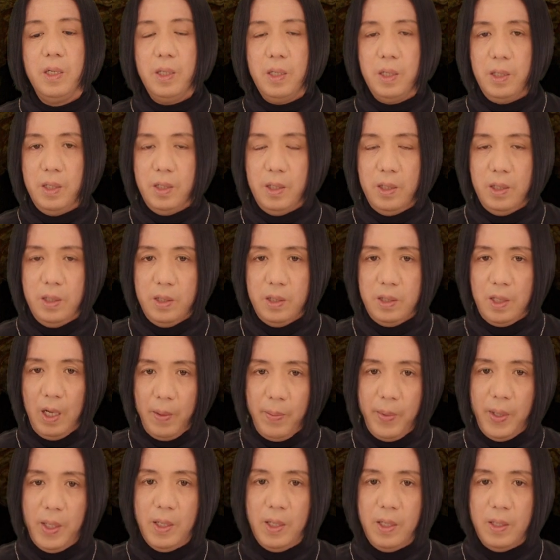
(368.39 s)
えー、
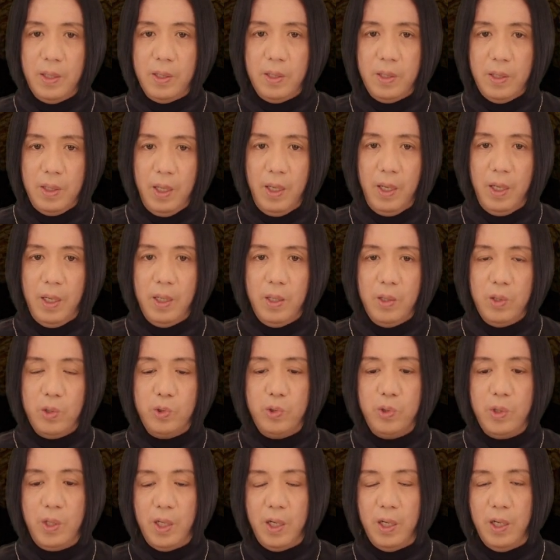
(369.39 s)
ダメなんで
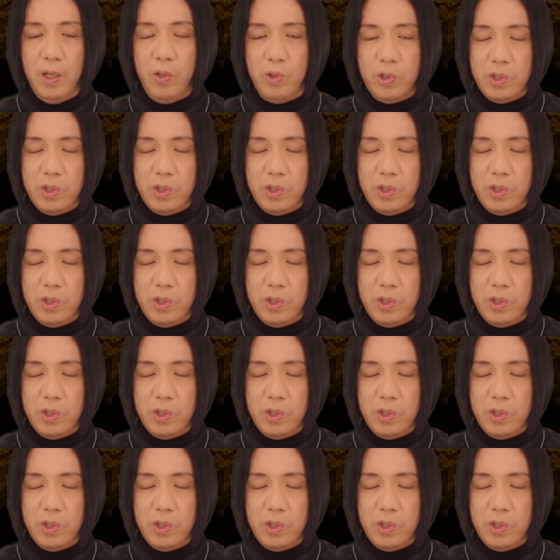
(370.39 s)
国が